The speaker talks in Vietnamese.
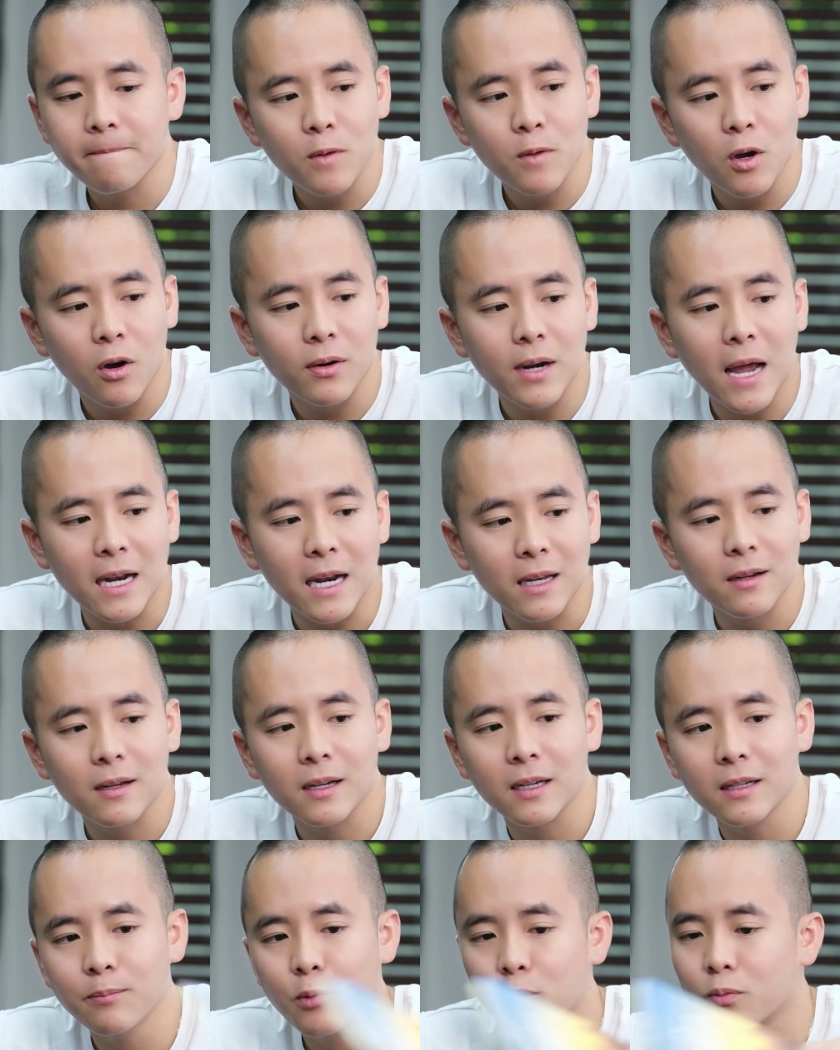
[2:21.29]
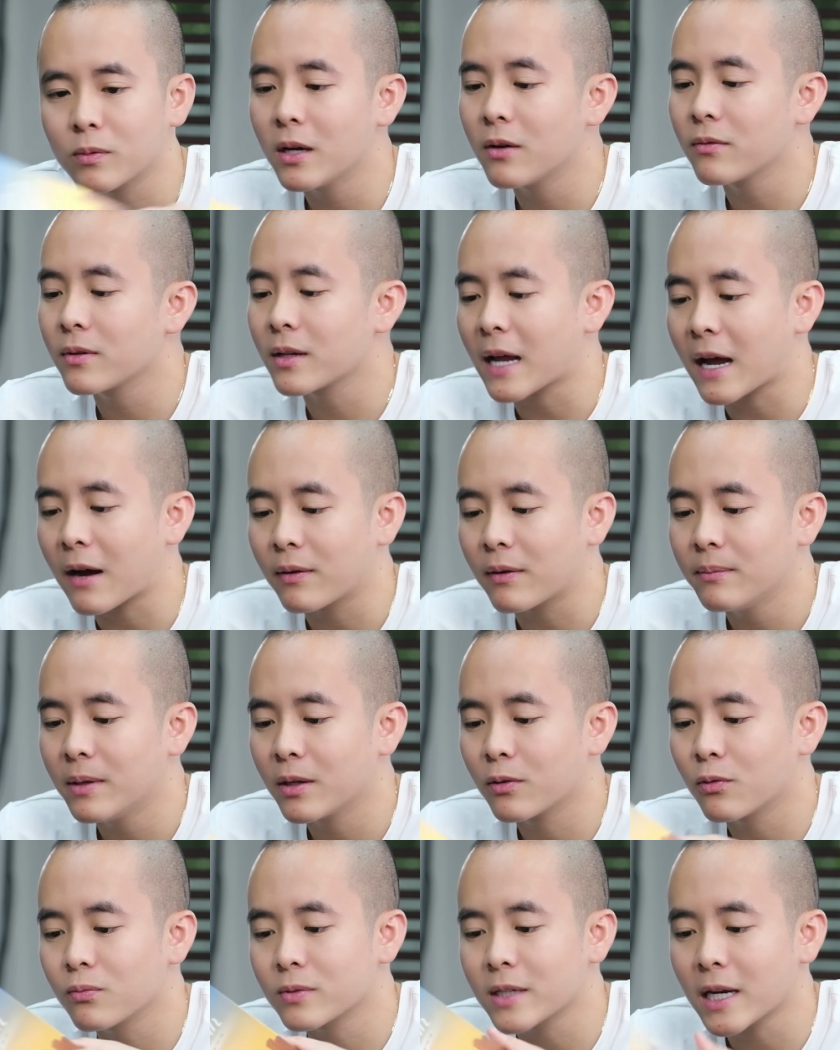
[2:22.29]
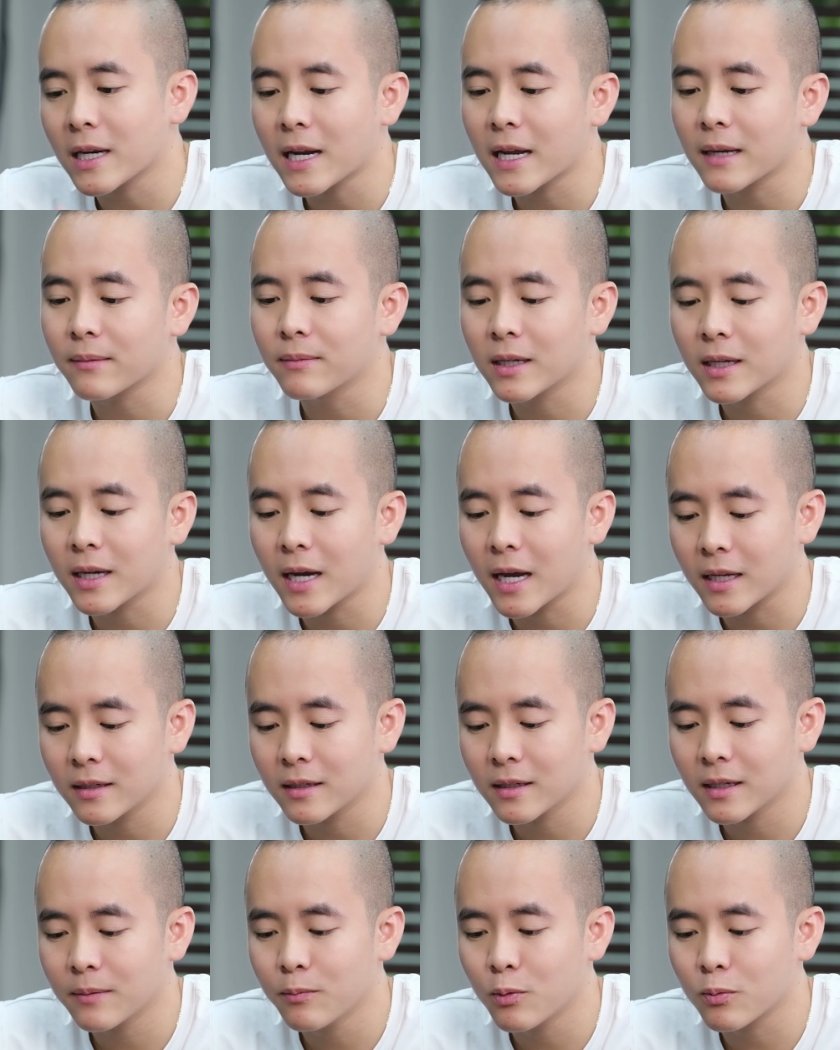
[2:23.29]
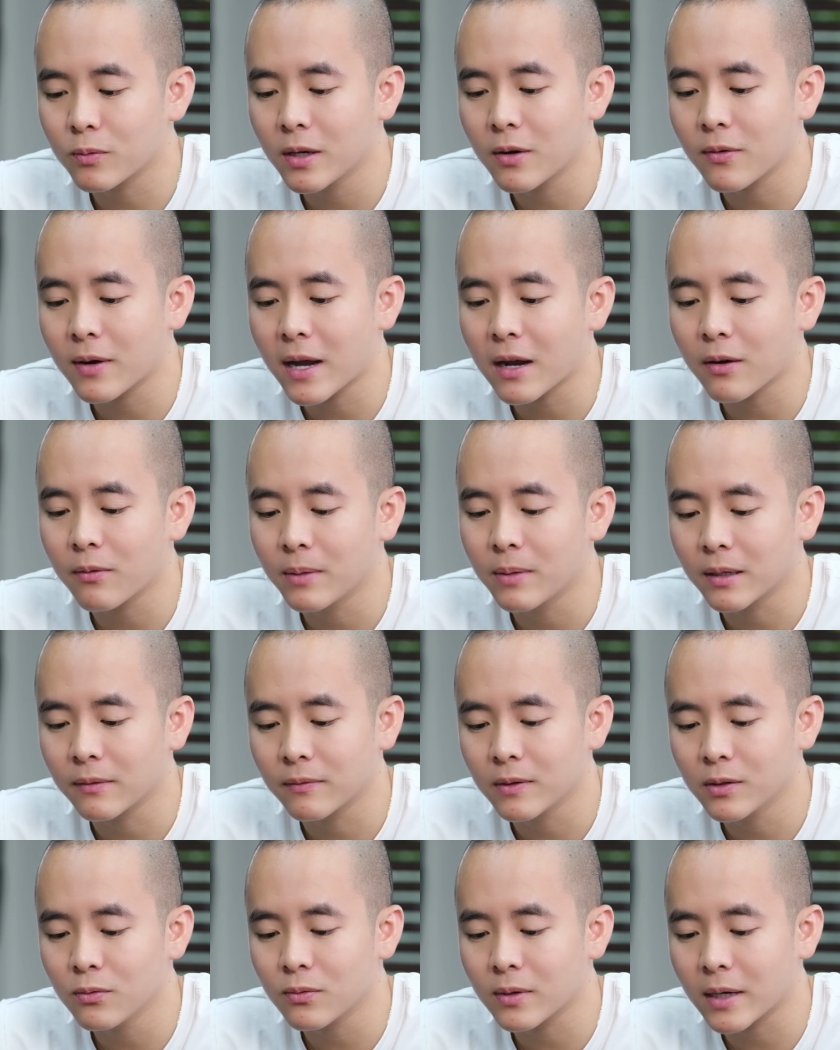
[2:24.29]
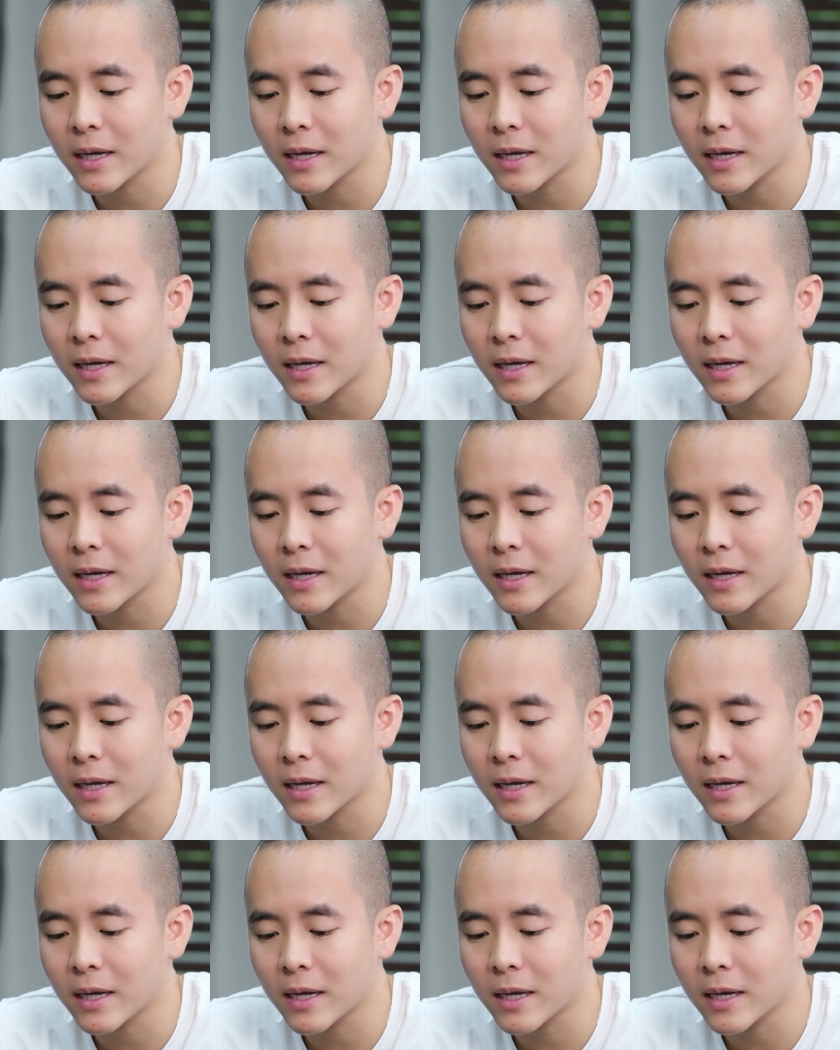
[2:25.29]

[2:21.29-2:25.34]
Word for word: họ đạt được cái mục tiêu như nào ấy, mình cũng tranh lanh mình kể những cái mục tiêu khác của mình. Ví dụ